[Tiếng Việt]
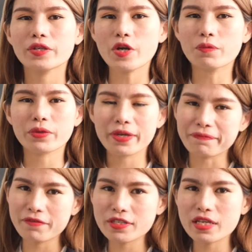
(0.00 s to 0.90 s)
đồng
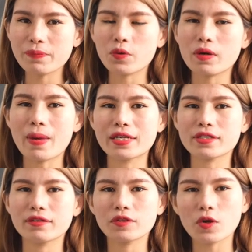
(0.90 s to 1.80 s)
nghiệp với sếp của các bạn
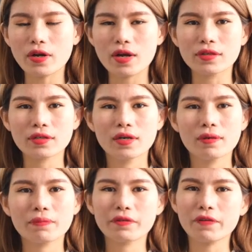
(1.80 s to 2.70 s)
trở nên tốt hơn
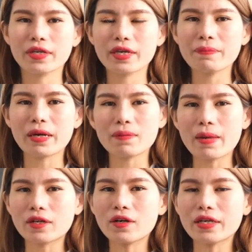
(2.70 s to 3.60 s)
bởi vì khi mà các
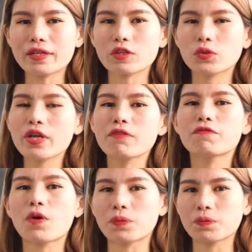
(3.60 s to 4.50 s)
bạn có kỹ năng thuyết
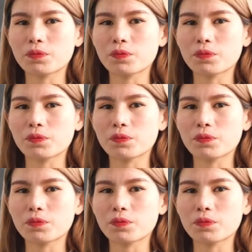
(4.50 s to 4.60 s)
phục